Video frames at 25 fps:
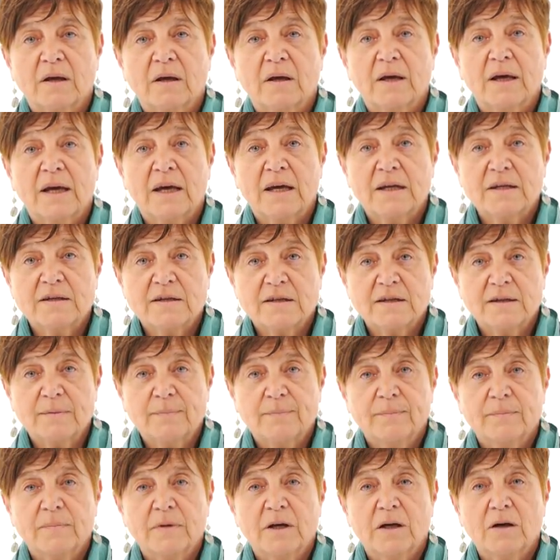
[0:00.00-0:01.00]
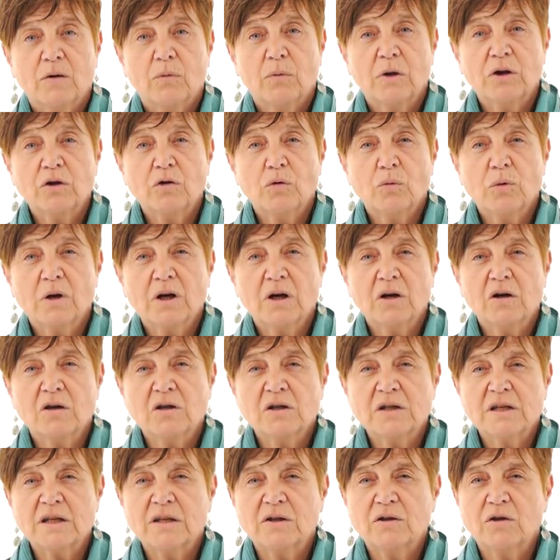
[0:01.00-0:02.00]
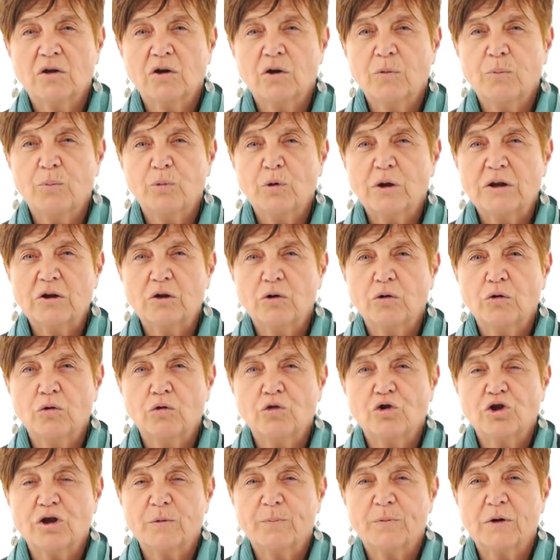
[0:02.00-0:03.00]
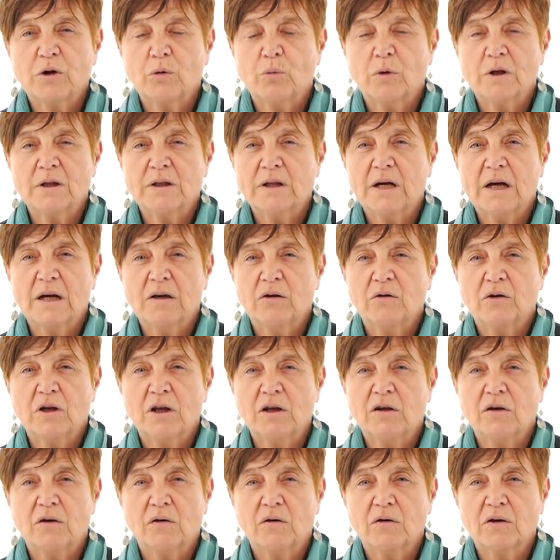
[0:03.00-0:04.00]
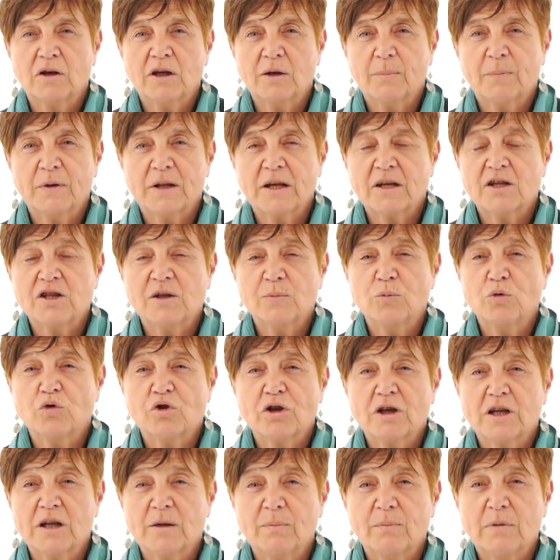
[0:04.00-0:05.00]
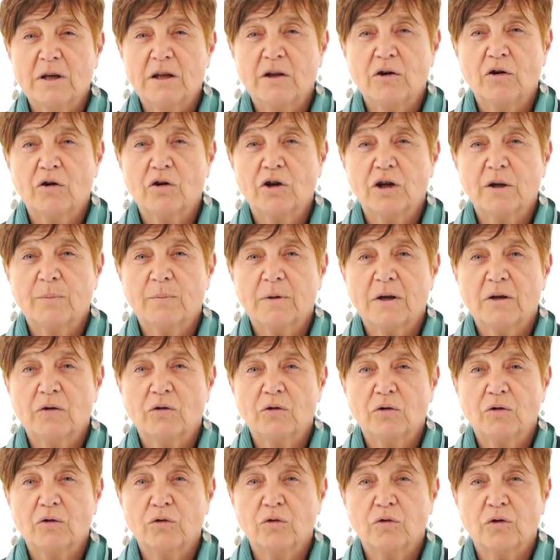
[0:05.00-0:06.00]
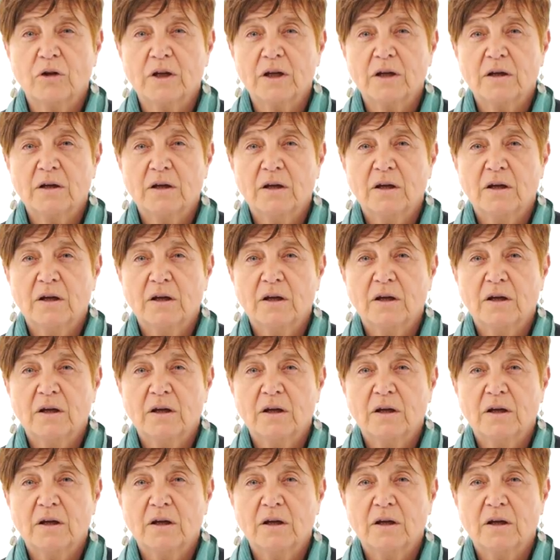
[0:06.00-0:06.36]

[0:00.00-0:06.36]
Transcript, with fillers: Eh sì, quando qualcosa è troppo atroce per guardarlo negli occhi, perché ci brucierebbe gli occhi per l'orrore,